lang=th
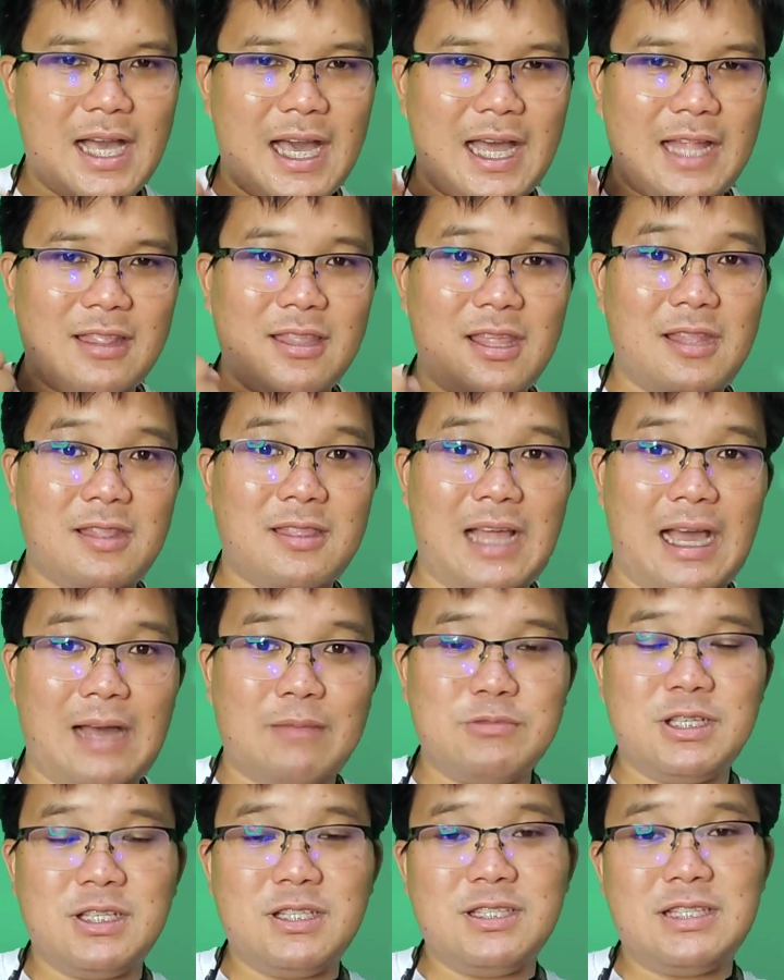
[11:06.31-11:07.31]
การติด
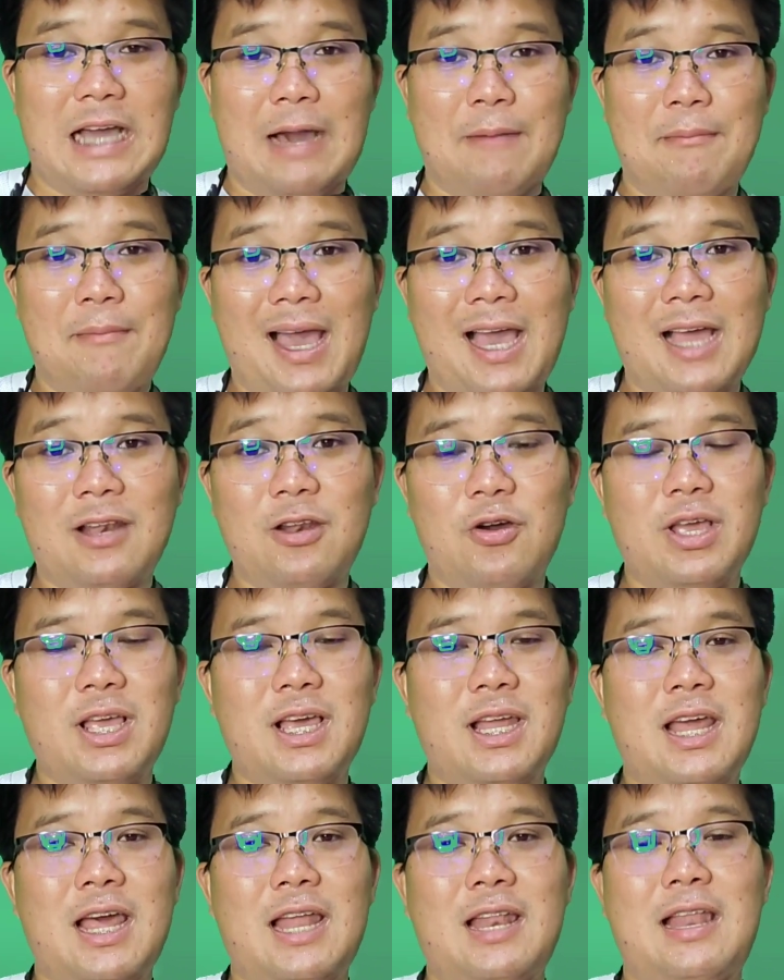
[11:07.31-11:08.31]
ตามชินจามากน้อ
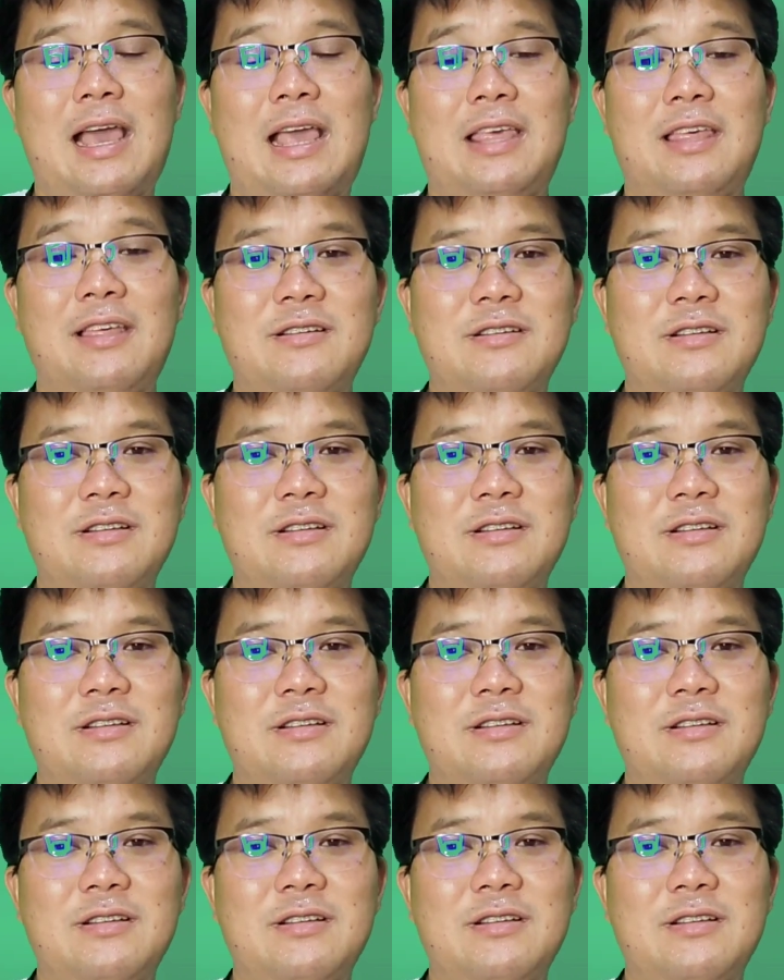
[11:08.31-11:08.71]
ยขนาดไหน